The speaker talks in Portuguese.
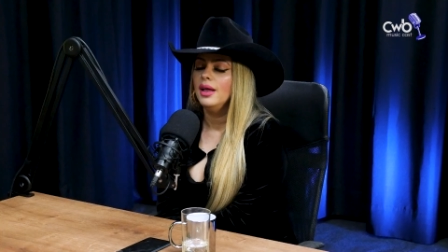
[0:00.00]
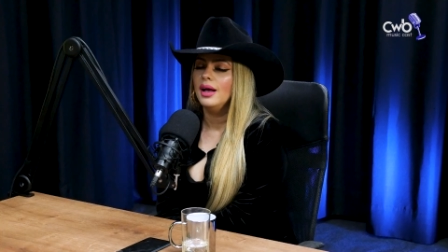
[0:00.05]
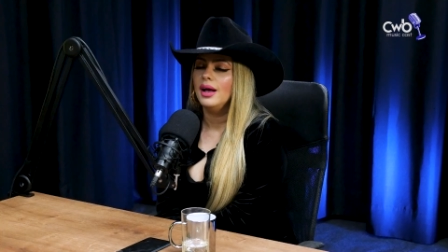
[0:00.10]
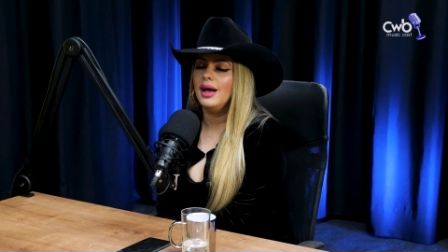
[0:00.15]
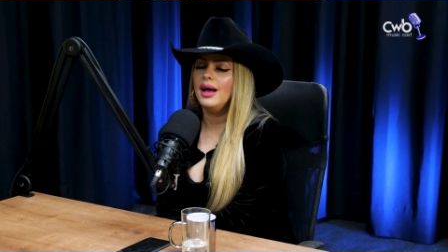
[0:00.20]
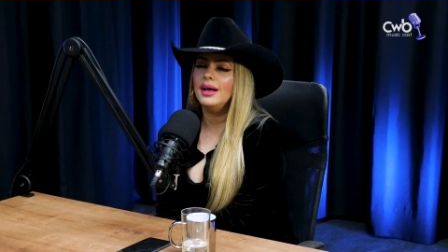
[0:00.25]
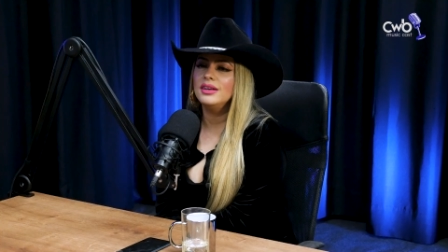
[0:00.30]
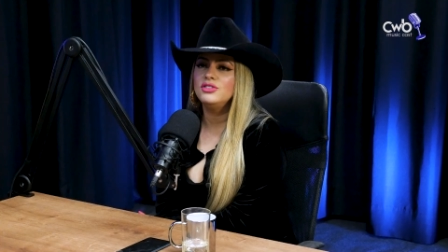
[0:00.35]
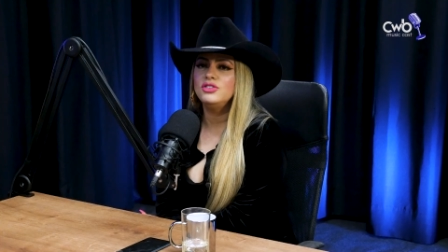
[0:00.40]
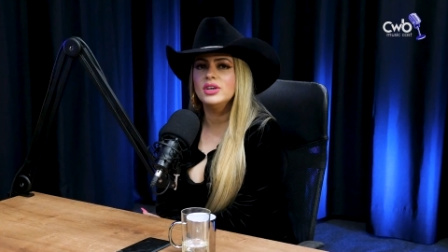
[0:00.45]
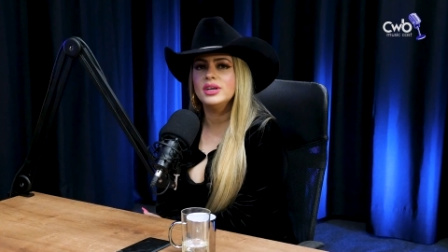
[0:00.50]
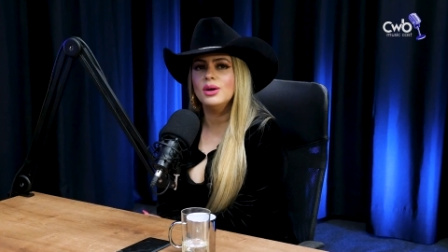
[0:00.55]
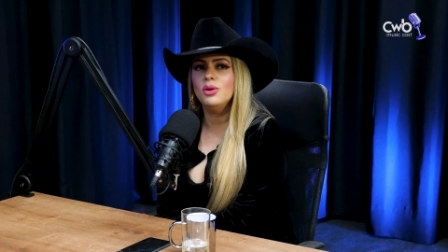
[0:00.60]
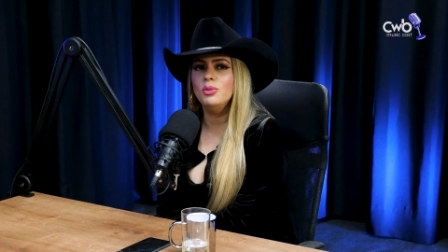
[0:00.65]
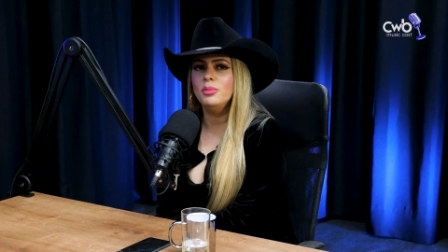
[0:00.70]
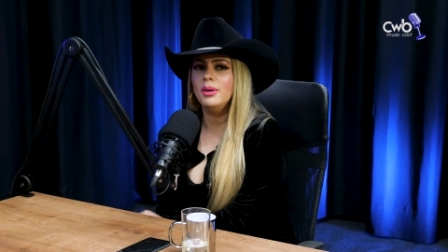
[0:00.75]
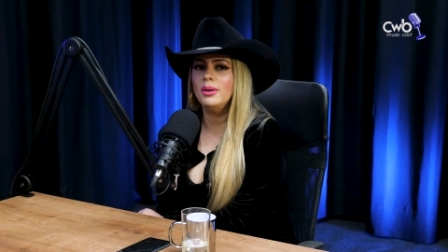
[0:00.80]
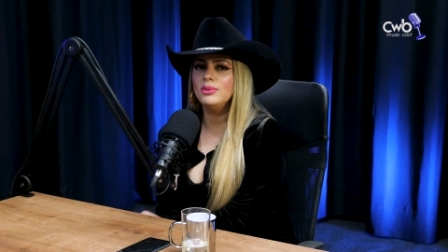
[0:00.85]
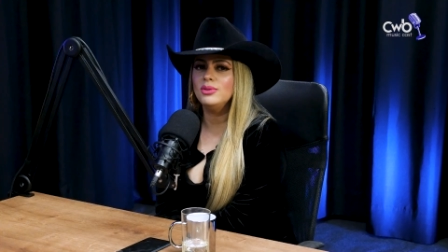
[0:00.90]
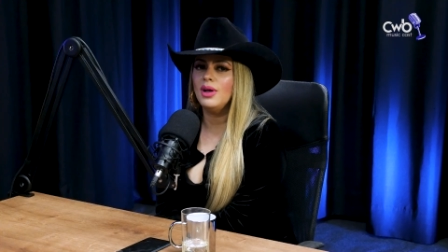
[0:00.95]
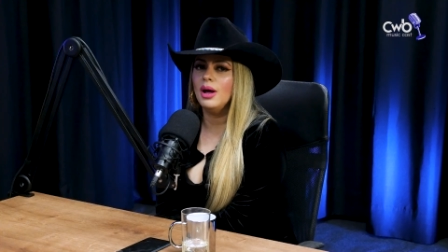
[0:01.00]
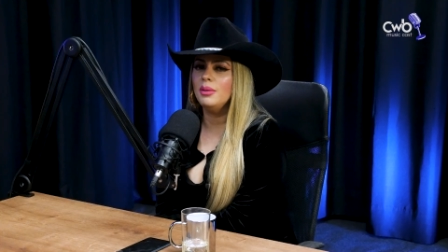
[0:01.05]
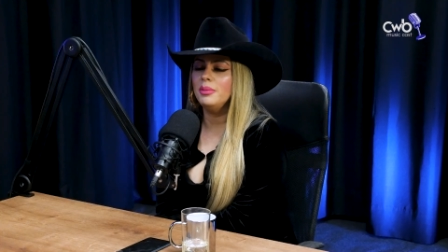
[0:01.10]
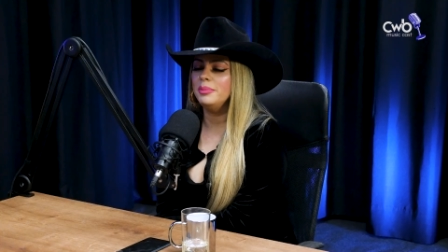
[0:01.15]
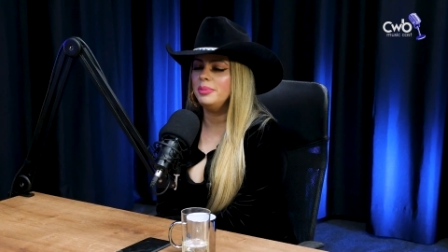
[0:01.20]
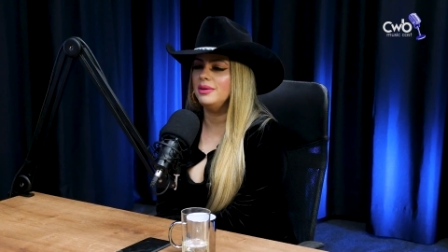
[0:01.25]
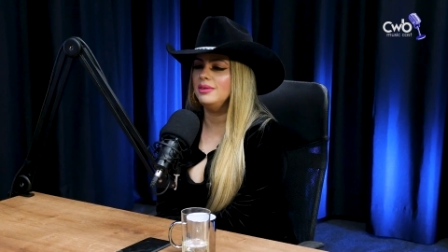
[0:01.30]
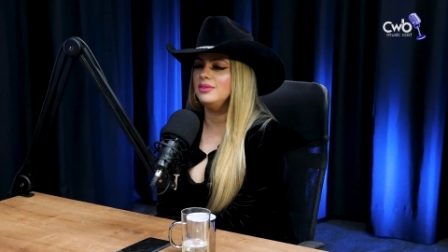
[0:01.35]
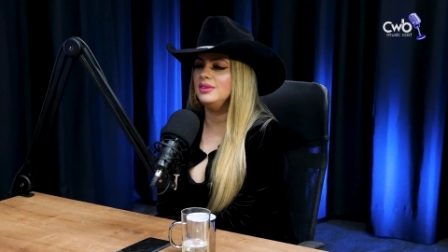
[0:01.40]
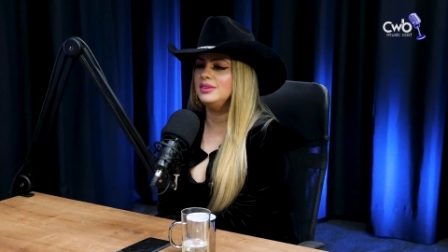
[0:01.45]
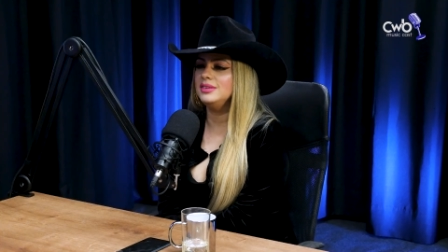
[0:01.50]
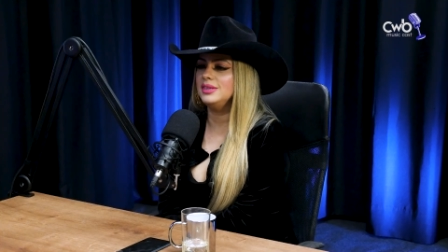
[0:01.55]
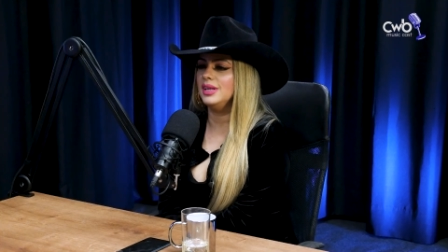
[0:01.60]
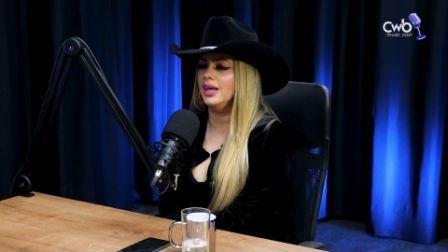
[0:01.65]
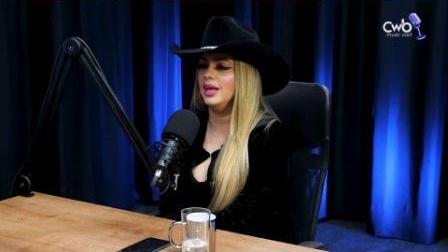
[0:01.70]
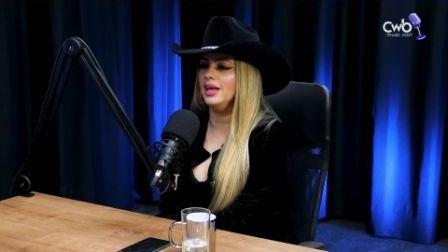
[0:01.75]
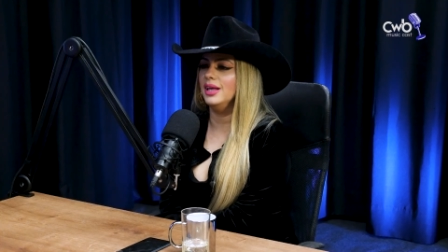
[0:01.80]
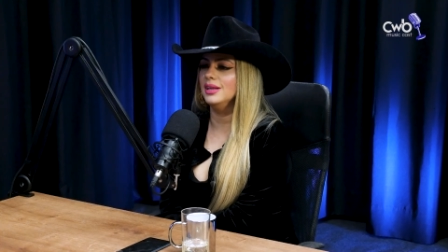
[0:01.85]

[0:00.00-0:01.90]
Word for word: Foi. Ah, tinha que arrumar um nome para você.